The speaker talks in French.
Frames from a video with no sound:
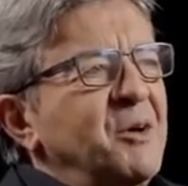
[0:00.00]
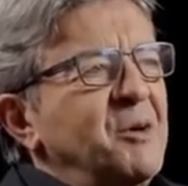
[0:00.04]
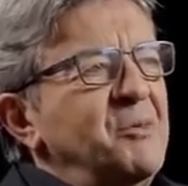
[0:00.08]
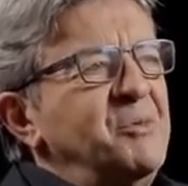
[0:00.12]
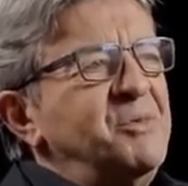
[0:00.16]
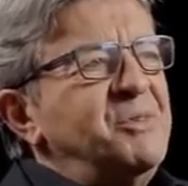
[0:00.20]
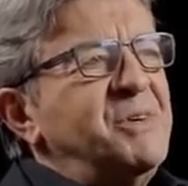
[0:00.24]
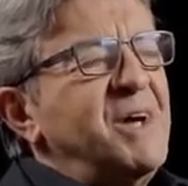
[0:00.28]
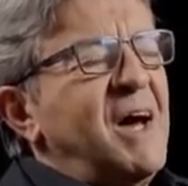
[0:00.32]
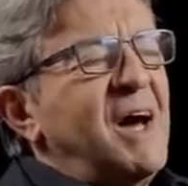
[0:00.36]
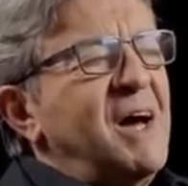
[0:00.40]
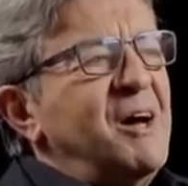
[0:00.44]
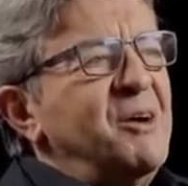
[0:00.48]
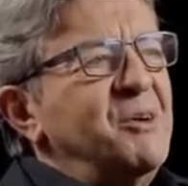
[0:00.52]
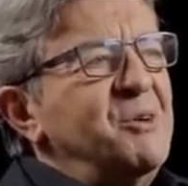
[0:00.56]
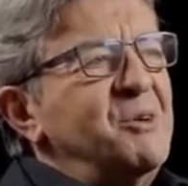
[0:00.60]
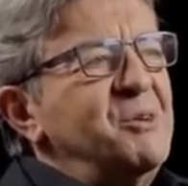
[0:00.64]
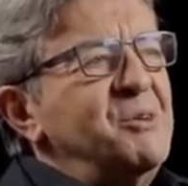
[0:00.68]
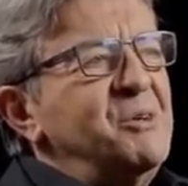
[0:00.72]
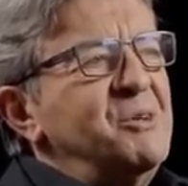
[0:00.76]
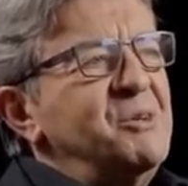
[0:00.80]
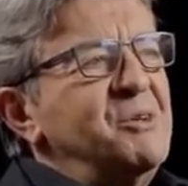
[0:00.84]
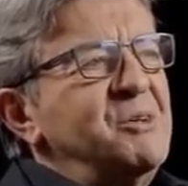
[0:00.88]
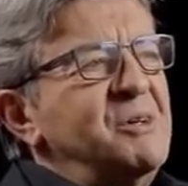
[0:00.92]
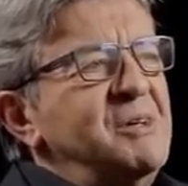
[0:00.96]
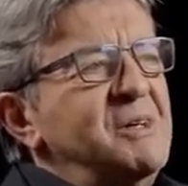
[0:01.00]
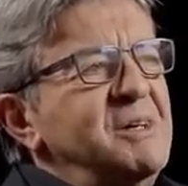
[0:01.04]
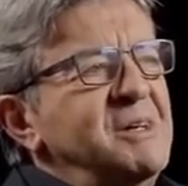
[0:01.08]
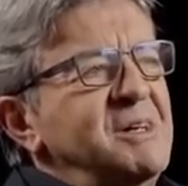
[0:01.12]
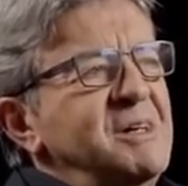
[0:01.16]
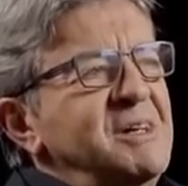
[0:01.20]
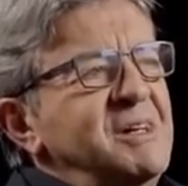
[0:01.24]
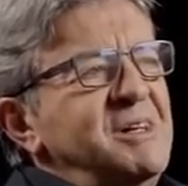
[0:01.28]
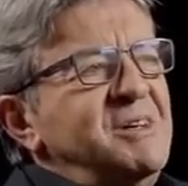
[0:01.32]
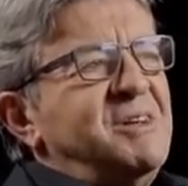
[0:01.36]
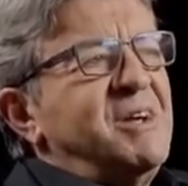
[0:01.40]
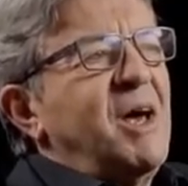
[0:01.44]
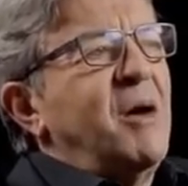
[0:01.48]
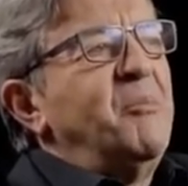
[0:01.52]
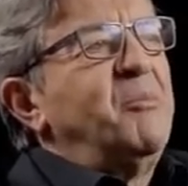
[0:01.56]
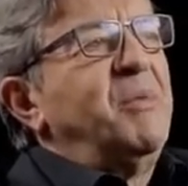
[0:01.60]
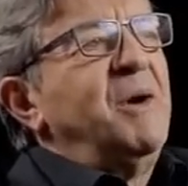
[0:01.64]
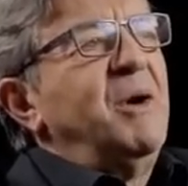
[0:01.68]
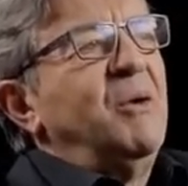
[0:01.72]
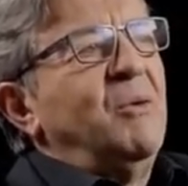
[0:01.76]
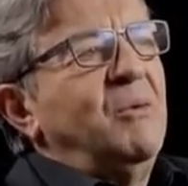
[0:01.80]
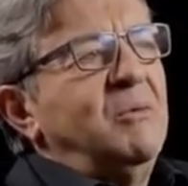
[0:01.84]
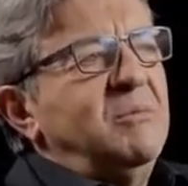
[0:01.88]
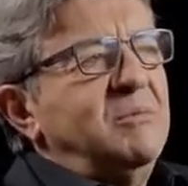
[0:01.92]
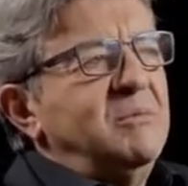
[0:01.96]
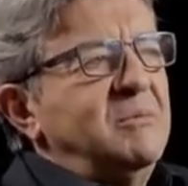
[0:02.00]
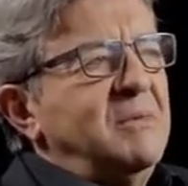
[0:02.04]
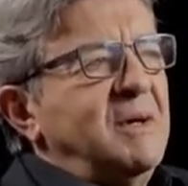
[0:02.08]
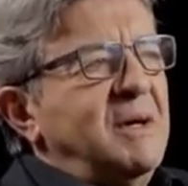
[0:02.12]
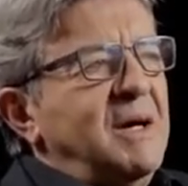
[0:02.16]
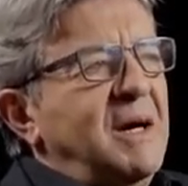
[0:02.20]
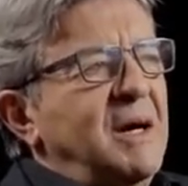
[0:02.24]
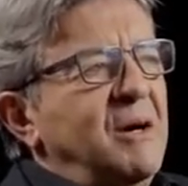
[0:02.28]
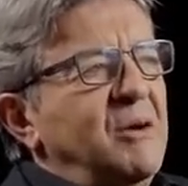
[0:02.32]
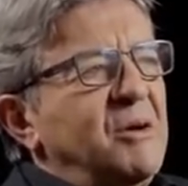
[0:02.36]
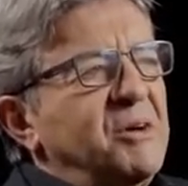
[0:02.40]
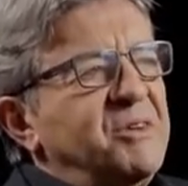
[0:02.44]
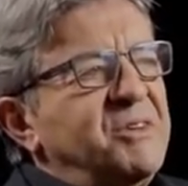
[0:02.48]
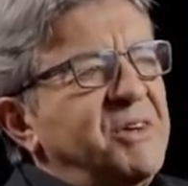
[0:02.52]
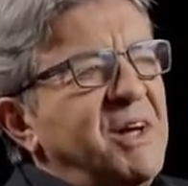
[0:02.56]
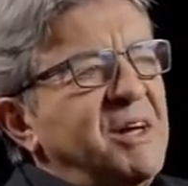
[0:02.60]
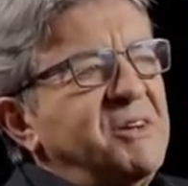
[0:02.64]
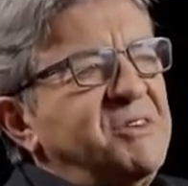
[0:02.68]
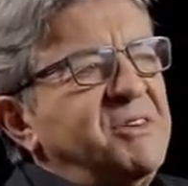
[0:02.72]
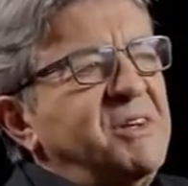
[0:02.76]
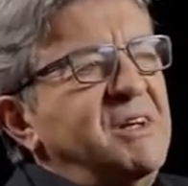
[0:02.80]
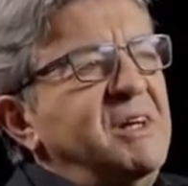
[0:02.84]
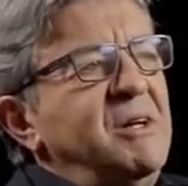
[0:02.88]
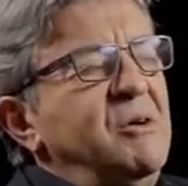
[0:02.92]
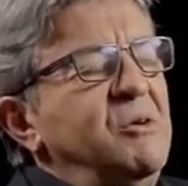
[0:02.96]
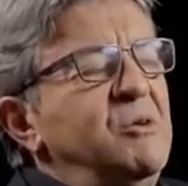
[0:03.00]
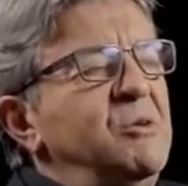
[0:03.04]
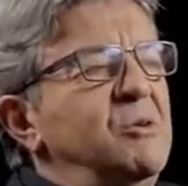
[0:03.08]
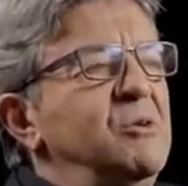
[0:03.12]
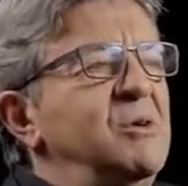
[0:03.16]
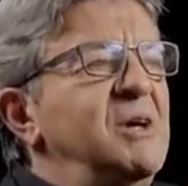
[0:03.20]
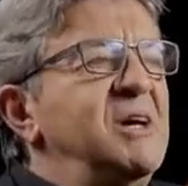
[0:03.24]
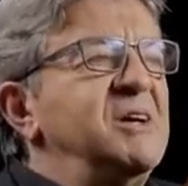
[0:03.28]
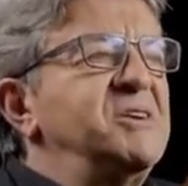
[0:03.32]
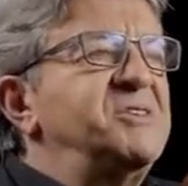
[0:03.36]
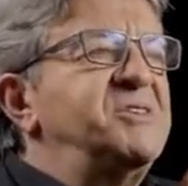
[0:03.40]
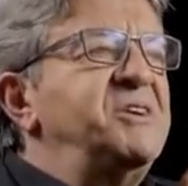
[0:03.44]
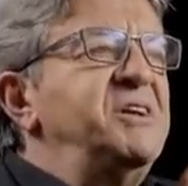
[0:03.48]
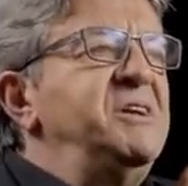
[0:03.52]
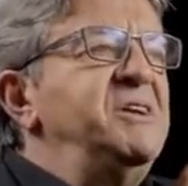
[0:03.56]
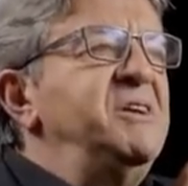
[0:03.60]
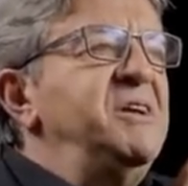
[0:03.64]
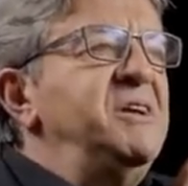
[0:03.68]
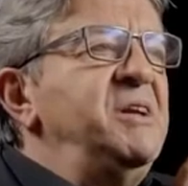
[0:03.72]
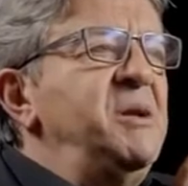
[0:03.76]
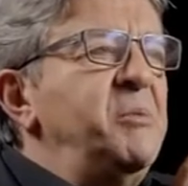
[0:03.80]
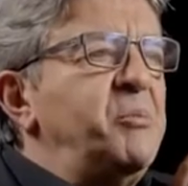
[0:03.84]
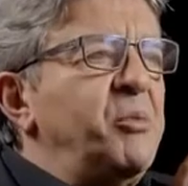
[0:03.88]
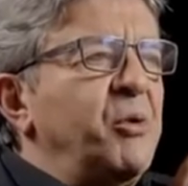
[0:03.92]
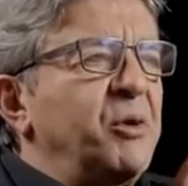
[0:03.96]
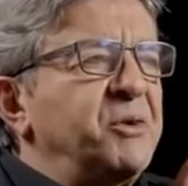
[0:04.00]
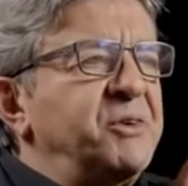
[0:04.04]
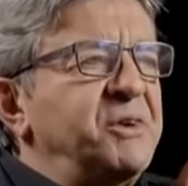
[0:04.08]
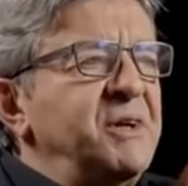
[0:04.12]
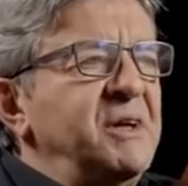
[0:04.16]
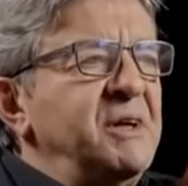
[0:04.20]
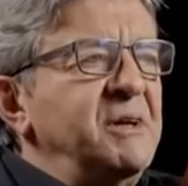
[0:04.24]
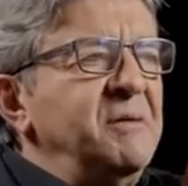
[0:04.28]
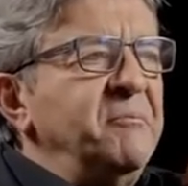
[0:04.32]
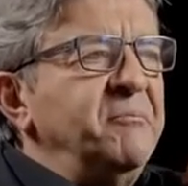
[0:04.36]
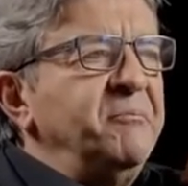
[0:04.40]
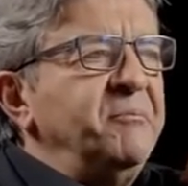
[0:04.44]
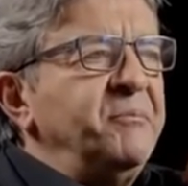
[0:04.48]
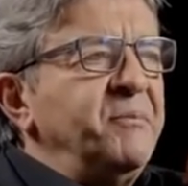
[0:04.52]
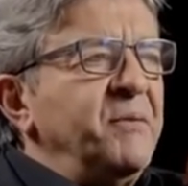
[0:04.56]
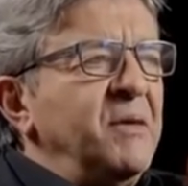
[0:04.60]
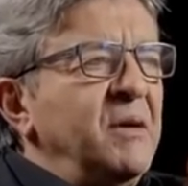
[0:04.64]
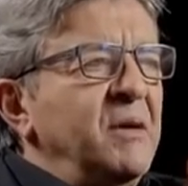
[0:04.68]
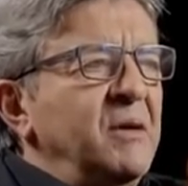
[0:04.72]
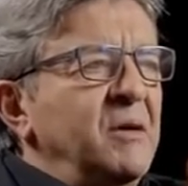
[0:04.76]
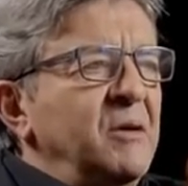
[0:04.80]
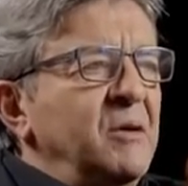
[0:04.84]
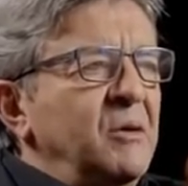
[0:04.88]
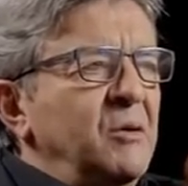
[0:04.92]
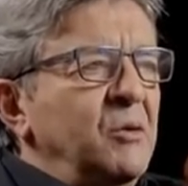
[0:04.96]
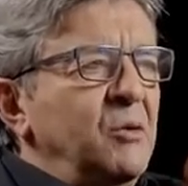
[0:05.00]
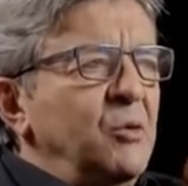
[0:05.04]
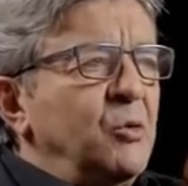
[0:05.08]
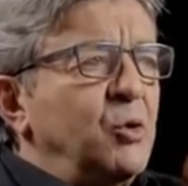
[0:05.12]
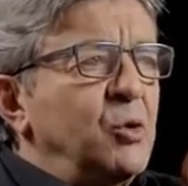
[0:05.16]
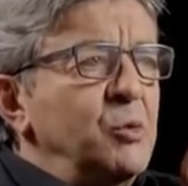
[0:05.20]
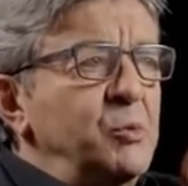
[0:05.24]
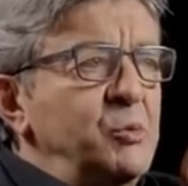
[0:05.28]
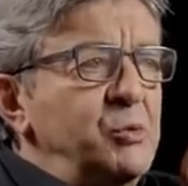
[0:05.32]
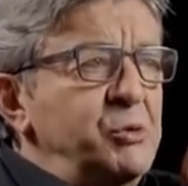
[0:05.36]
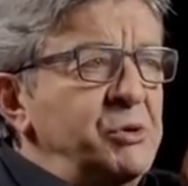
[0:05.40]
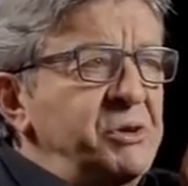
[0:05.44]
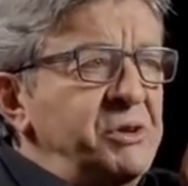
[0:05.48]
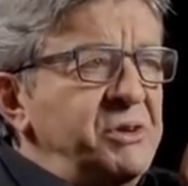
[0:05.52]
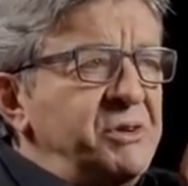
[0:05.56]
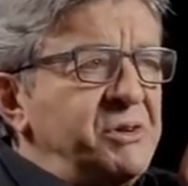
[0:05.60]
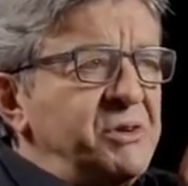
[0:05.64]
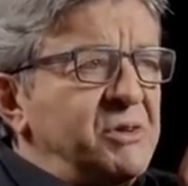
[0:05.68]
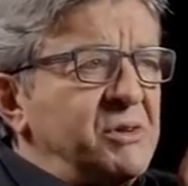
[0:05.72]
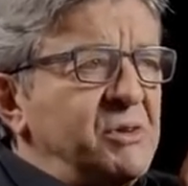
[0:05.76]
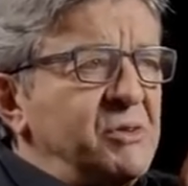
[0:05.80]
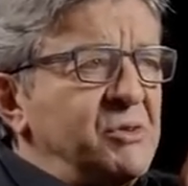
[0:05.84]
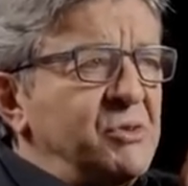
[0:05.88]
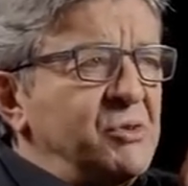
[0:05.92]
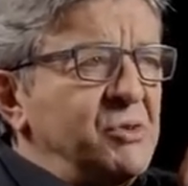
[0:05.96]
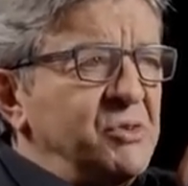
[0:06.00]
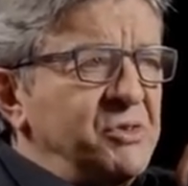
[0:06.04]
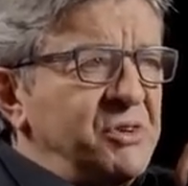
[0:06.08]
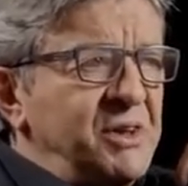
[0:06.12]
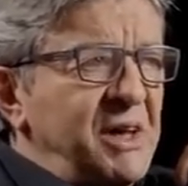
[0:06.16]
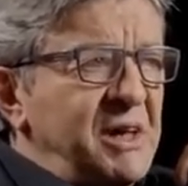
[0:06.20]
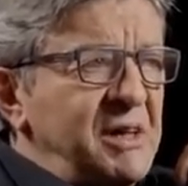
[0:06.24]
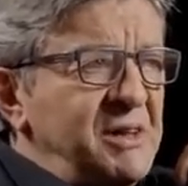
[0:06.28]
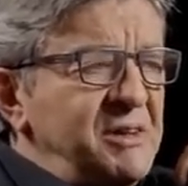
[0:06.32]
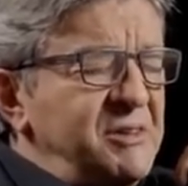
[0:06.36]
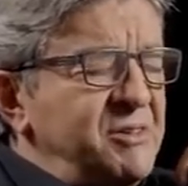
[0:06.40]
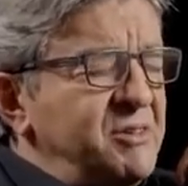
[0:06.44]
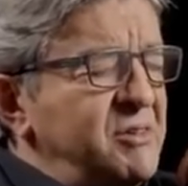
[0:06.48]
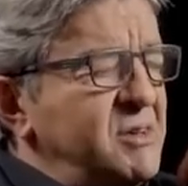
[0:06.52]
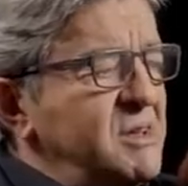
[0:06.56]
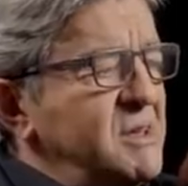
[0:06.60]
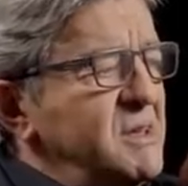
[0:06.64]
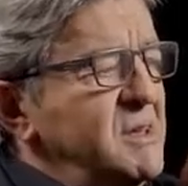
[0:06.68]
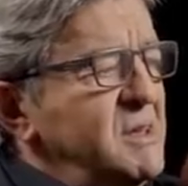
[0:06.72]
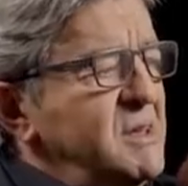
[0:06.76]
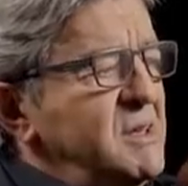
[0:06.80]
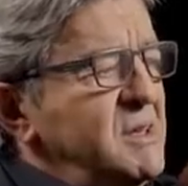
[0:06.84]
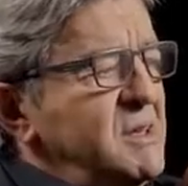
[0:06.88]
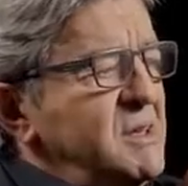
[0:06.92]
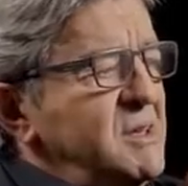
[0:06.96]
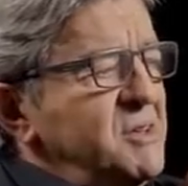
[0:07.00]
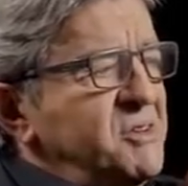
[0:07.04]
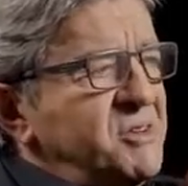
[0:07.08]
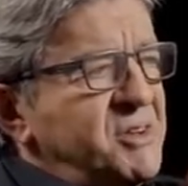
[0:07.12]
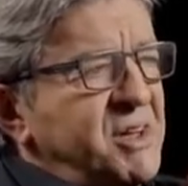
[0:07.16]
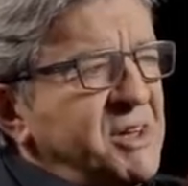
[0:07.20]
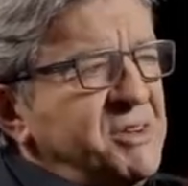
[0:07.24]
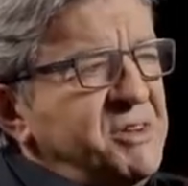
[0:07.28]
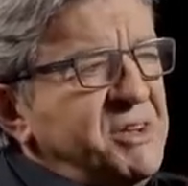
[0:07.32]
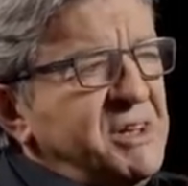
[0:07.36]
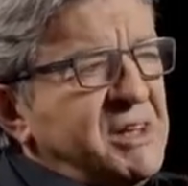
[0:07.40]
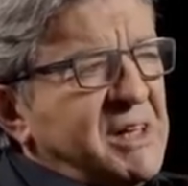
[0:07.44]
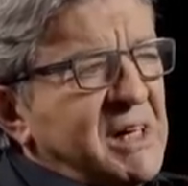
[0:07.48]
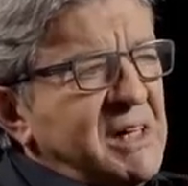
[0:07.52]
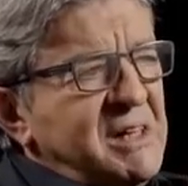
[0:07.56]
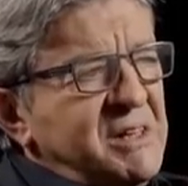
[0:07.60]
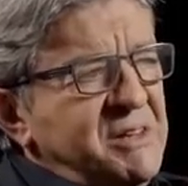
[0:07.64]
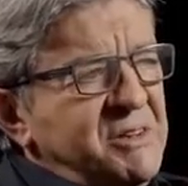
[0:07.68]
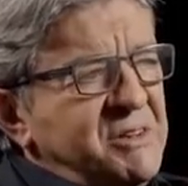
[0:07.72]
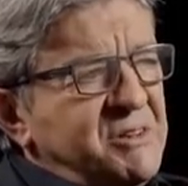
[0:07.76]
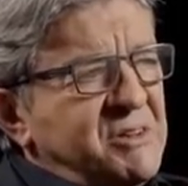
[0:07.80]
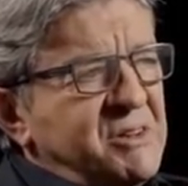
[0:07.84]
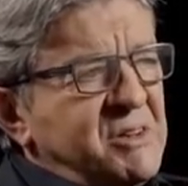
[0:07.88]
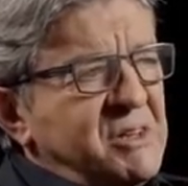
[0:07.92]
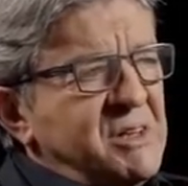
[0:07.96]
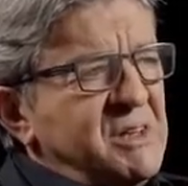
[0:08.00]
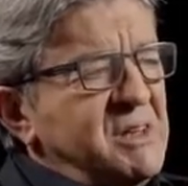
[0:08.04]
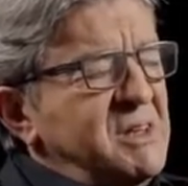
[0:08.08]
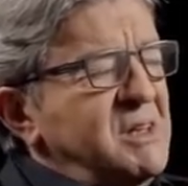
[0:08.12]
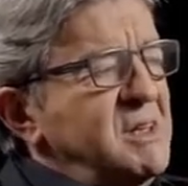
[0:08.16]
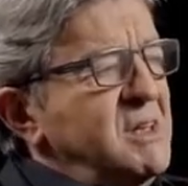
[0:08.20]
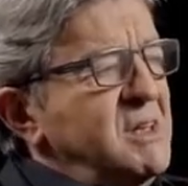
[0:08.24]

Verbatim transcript: Comme ça, euh, ils se rappelleront. Alors, ça, c'est l'insigne des déportés euh, communistes, socialistes, syndicalistes.